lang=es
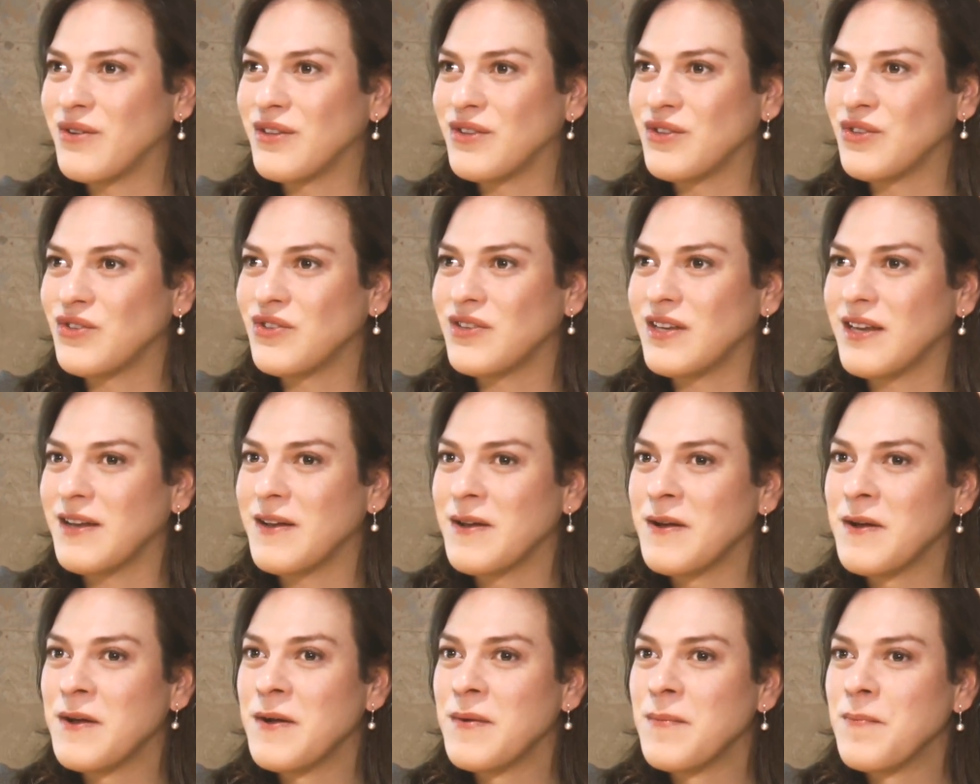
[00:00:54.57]
Entonces
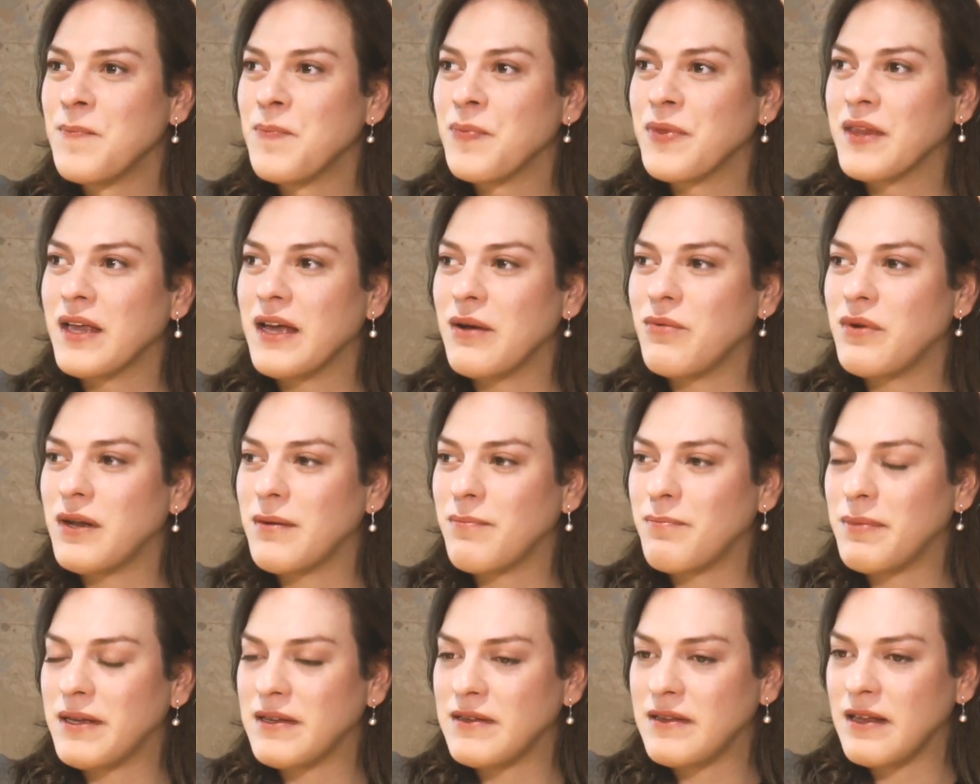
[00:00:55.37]
es una
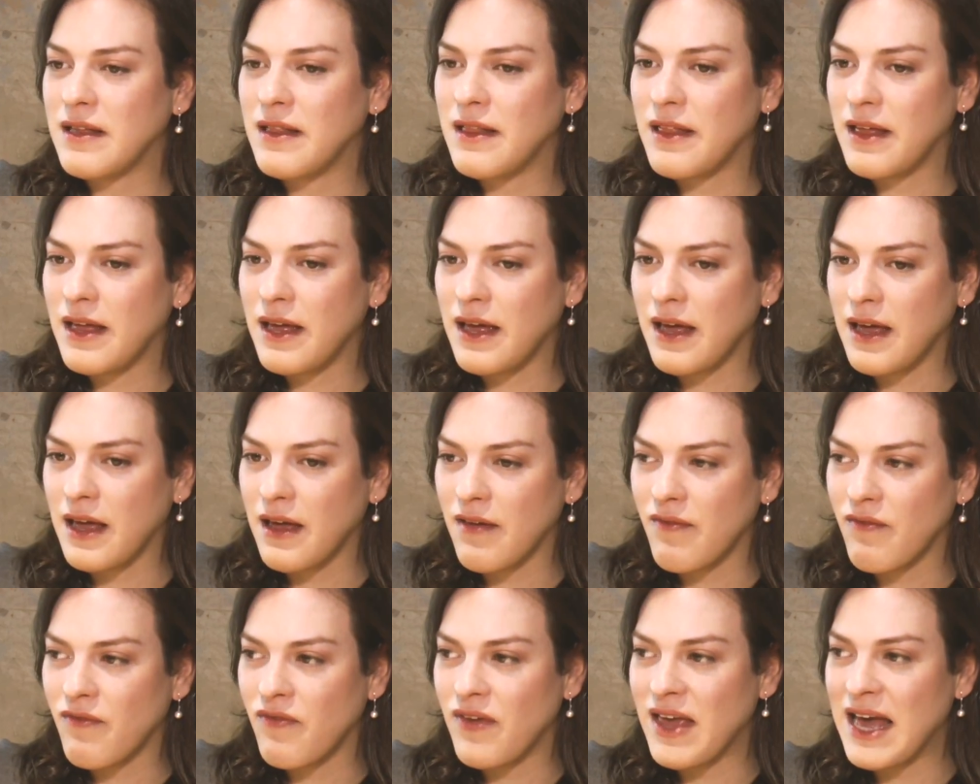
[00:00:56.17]
especie
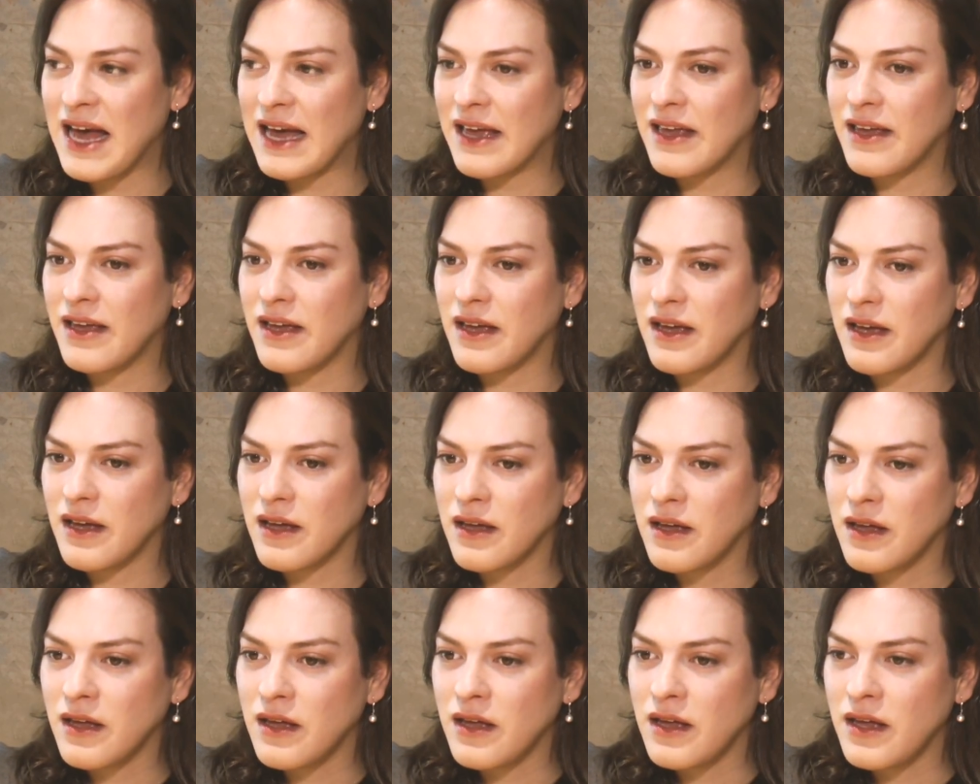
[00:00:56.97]
de viaje
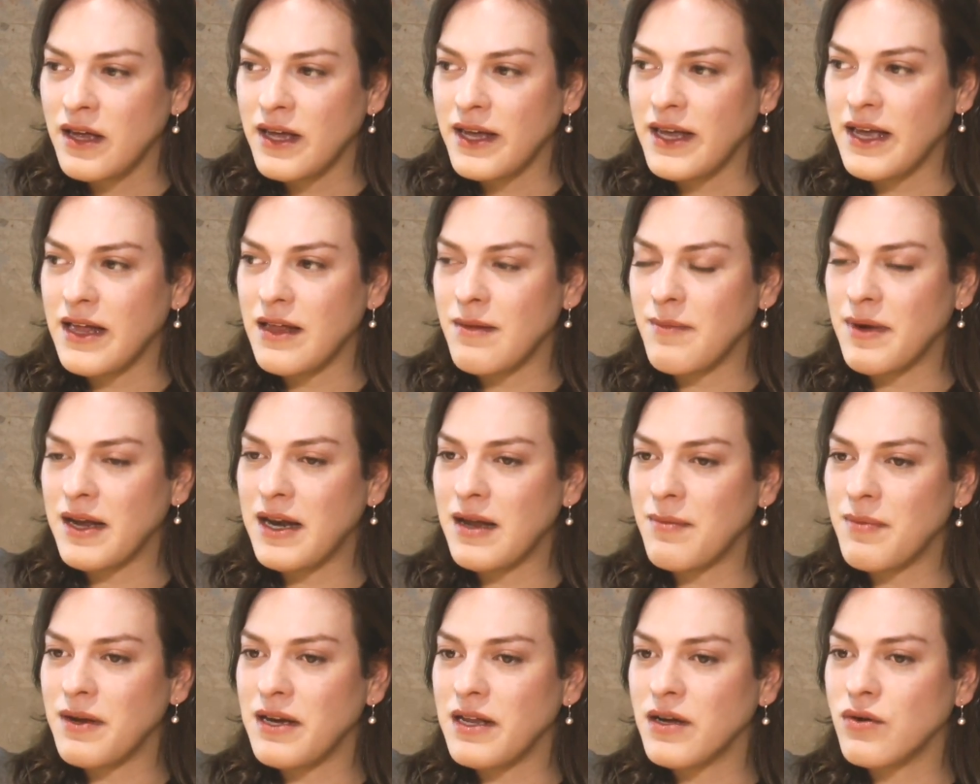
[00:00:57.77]
y además
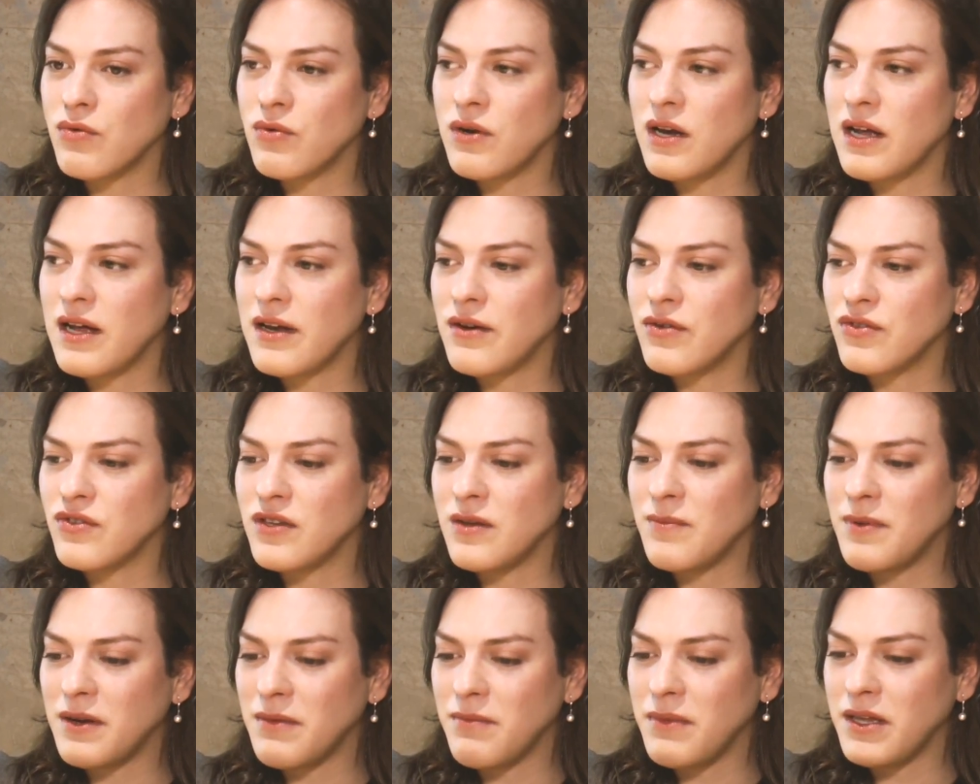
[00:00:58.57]
la película no
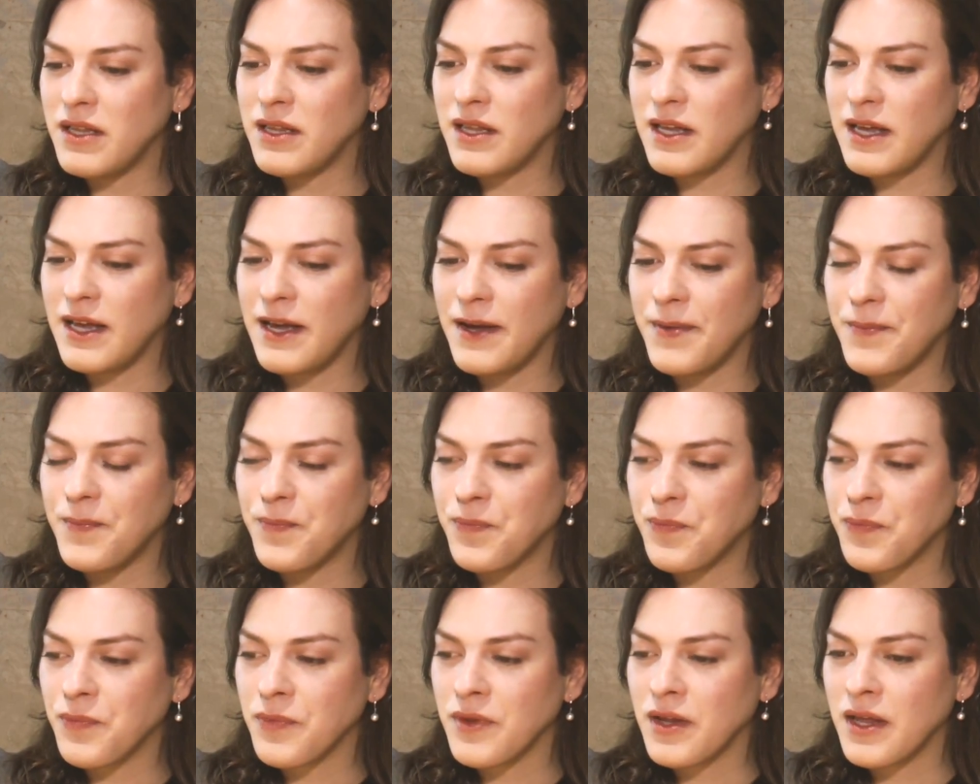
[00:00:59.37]
se permite eh,
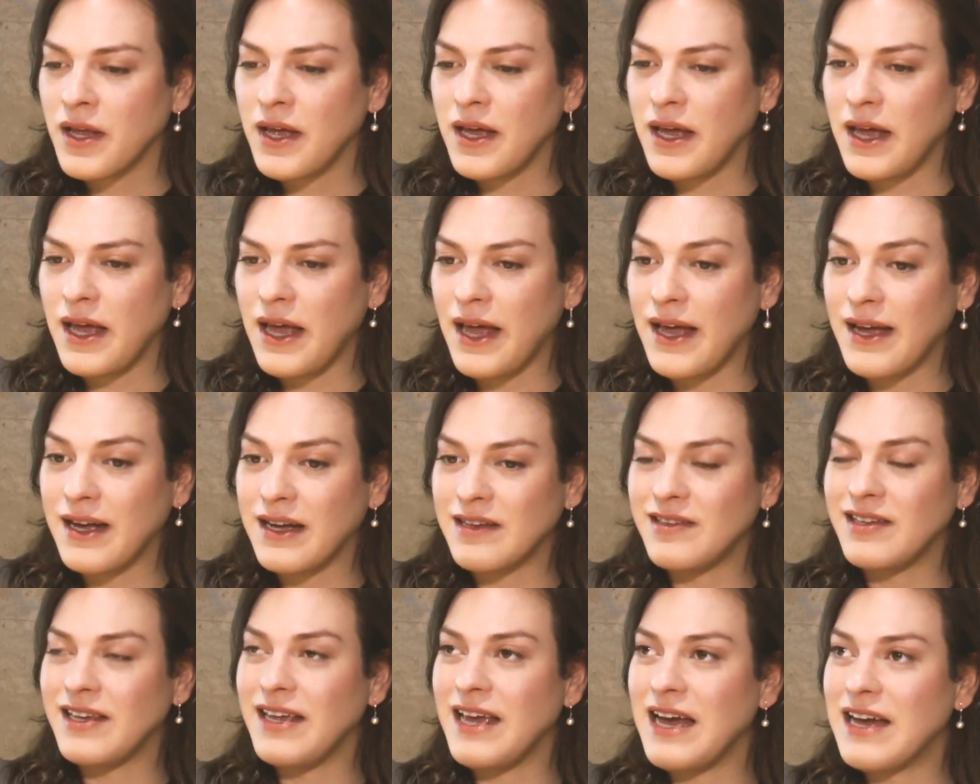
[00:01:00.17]

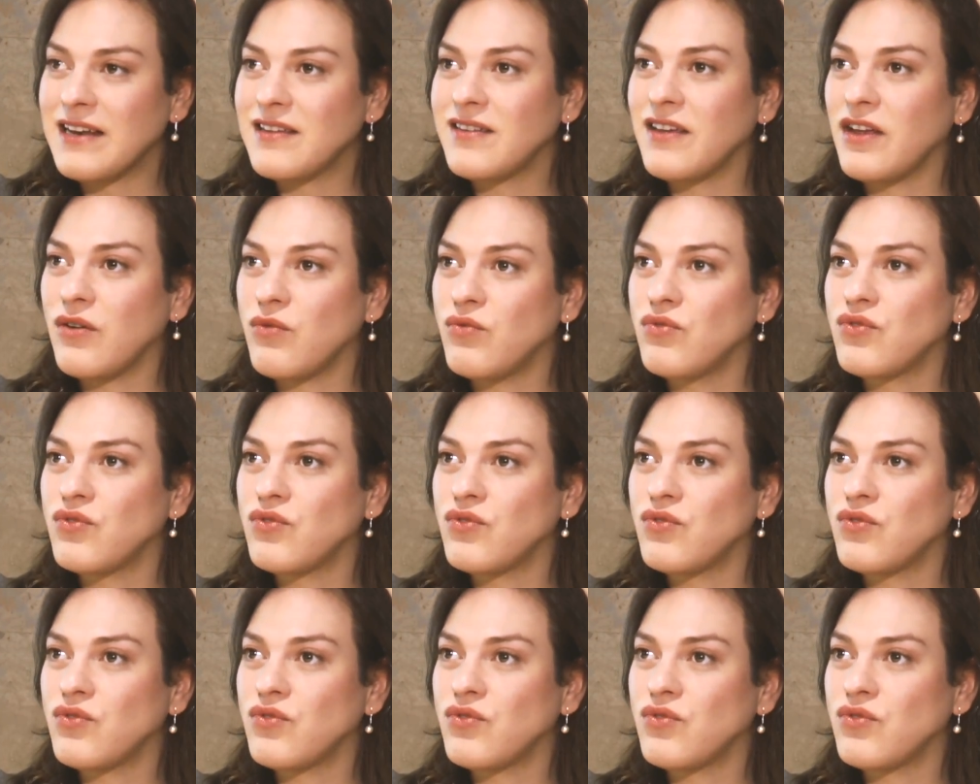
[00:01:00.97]
encasillarse en